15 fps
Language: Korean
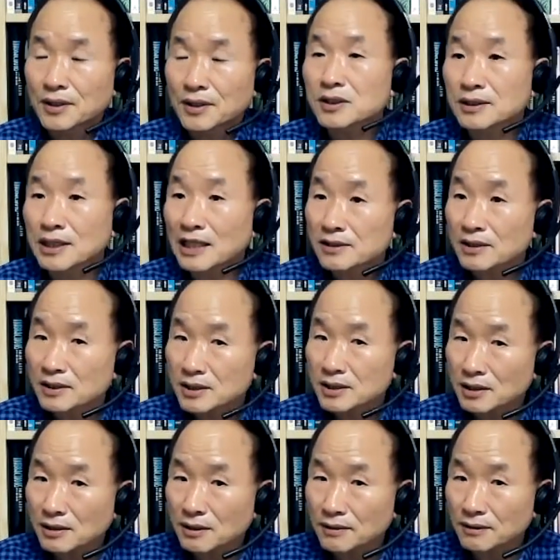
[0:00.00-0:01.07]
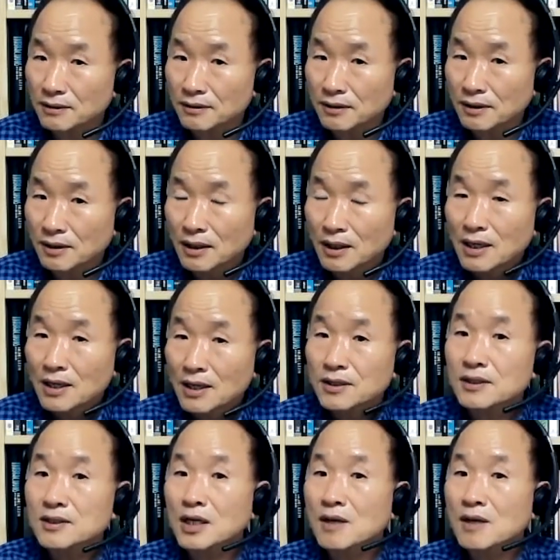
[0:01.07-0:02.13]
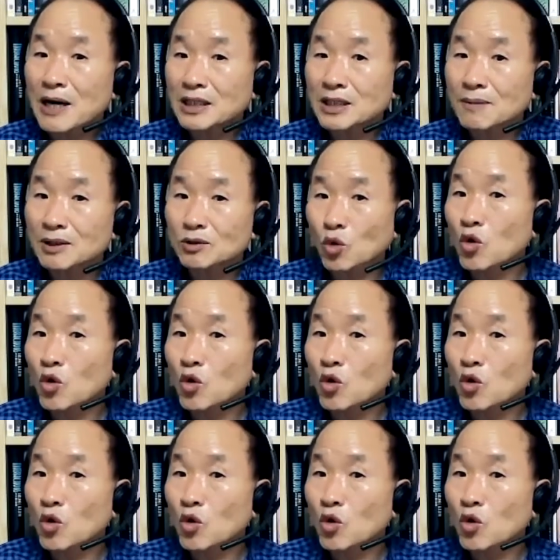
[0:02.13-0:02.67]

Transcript: 그래서 낯설어지기는 시선의 방향만